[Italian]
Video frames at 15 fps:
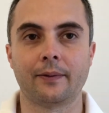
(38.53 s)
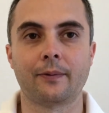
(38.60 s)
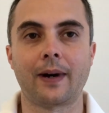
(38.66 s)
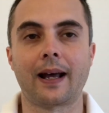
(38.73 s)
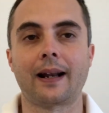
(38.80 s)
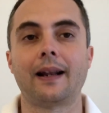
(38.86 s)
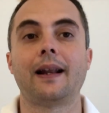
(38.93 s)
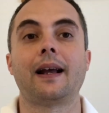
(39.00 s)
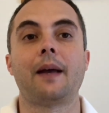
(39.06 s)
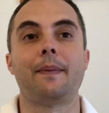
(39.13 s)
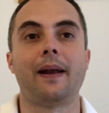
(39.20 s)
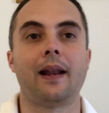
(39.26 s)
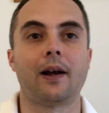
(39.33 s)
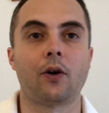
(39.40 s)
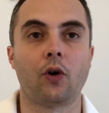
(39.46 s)
guarda che
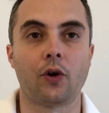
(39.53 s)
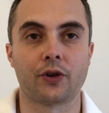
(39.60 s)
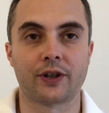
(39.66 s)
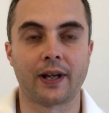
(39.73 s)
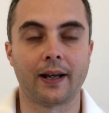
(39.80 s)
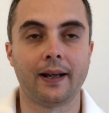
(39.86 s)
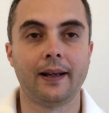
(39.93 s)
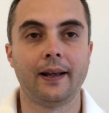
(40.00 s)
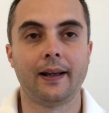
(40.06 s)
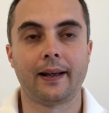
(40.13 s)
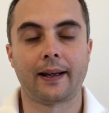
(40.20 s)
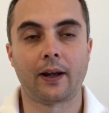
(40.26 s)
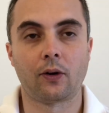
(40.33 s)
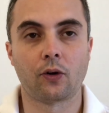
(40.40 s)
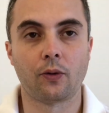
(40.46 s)
bella cosa
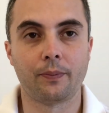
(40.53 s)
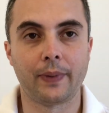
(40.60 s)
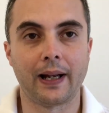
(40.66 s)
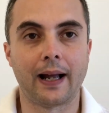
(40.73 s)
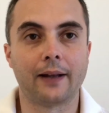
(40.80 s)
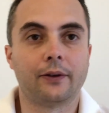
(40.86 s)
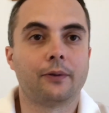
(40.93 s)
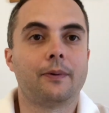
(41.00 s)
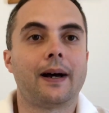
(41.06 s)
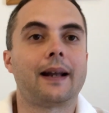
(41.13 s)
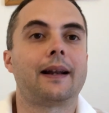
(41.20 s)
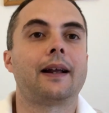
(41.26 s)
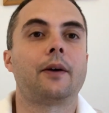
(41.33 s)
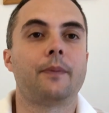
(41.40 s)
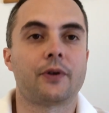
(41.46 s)
che hanno combinato,
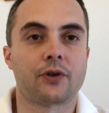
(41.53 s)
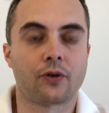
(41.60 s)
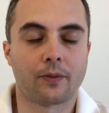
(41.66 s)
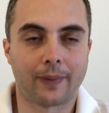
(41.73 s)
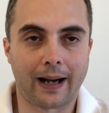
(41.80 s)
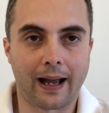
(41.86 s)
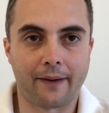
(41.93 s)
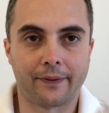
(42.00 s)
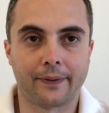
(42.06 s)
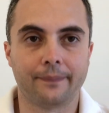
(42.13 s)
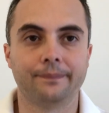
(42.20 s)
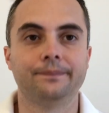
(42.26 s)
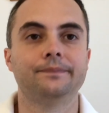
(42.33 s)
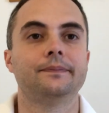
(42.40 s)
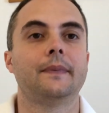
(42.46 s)
guarda come sono bravi.